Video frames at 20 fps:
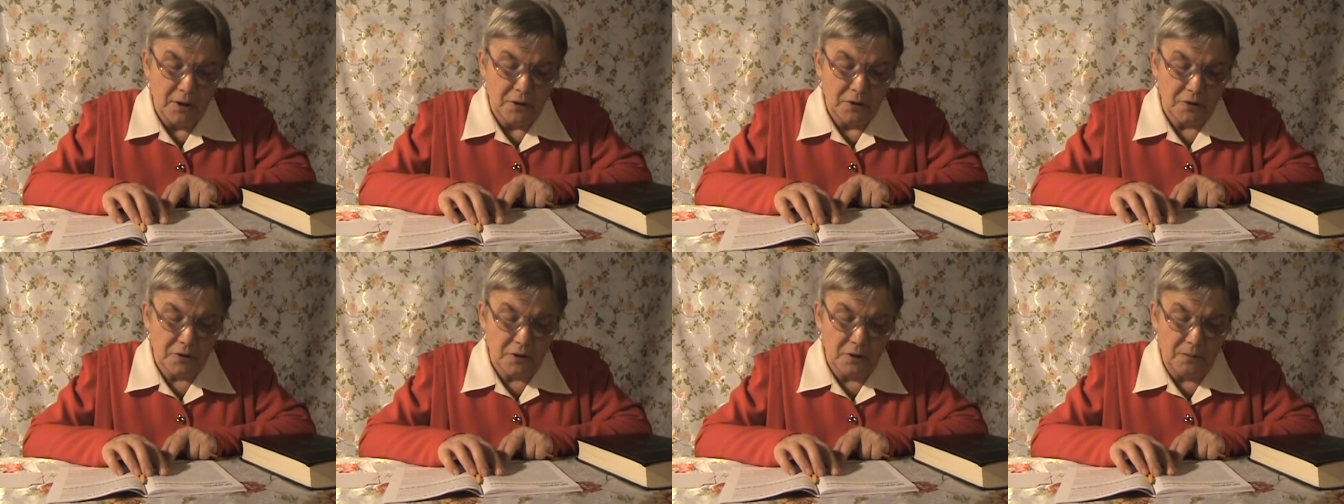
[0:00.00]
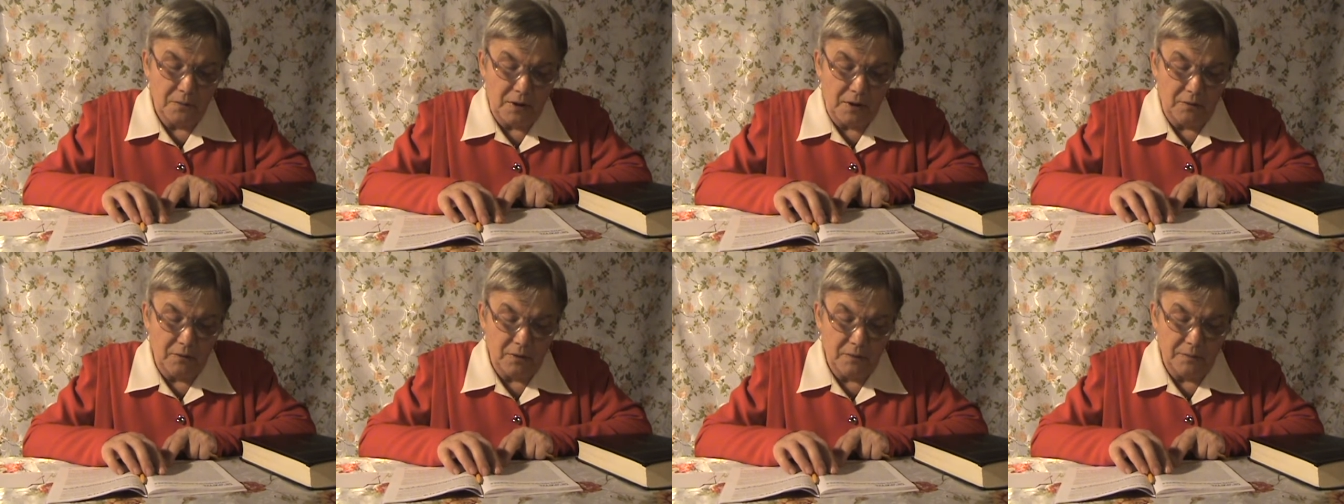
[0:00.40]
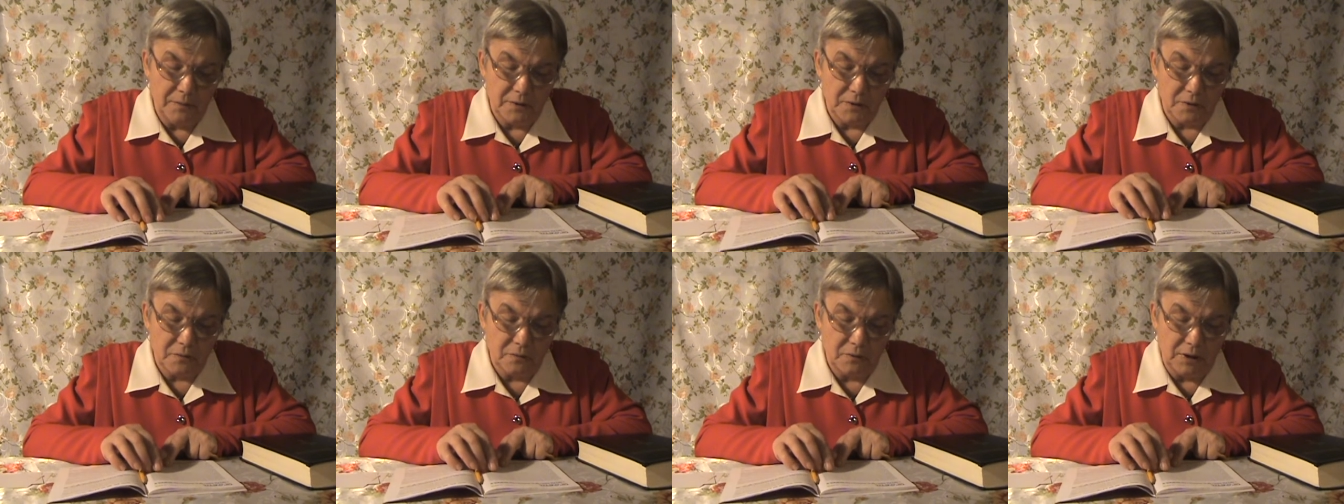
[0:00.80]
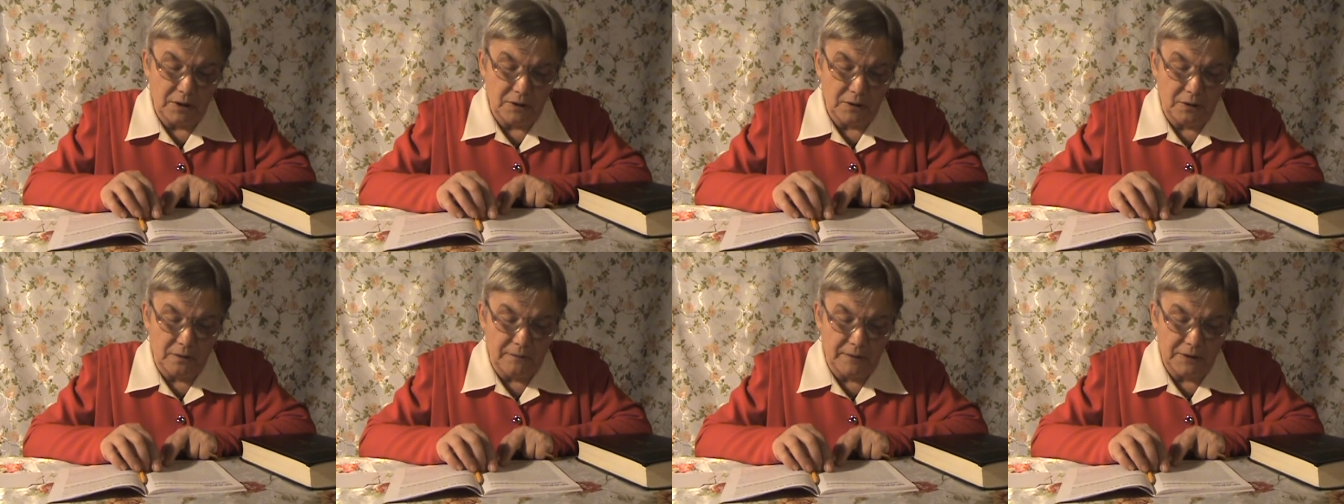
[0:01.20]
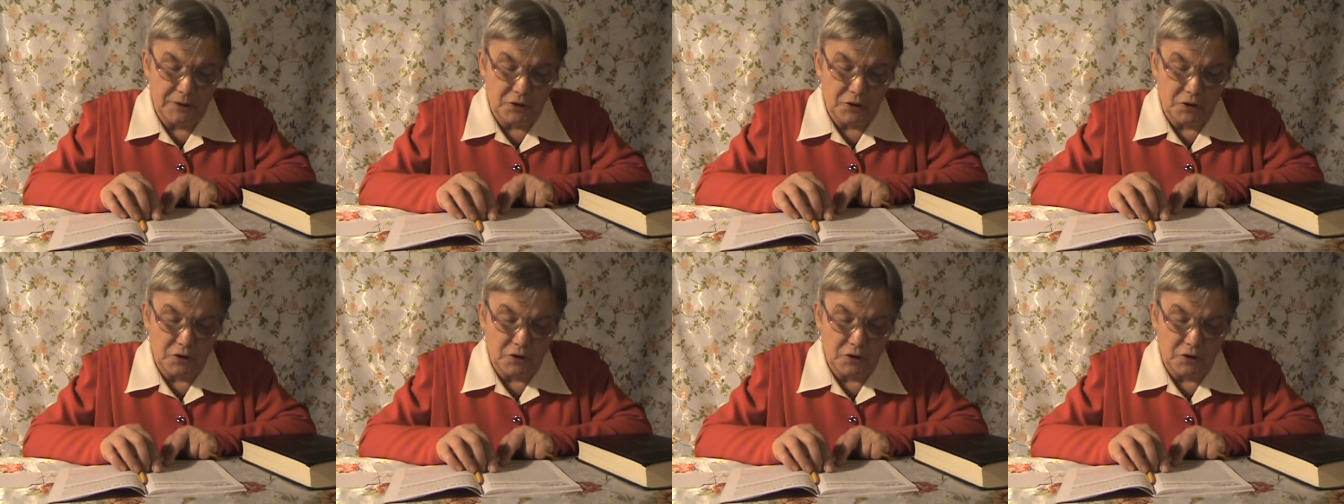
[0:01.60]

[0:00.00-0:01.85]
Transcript: co miałoby sugerować,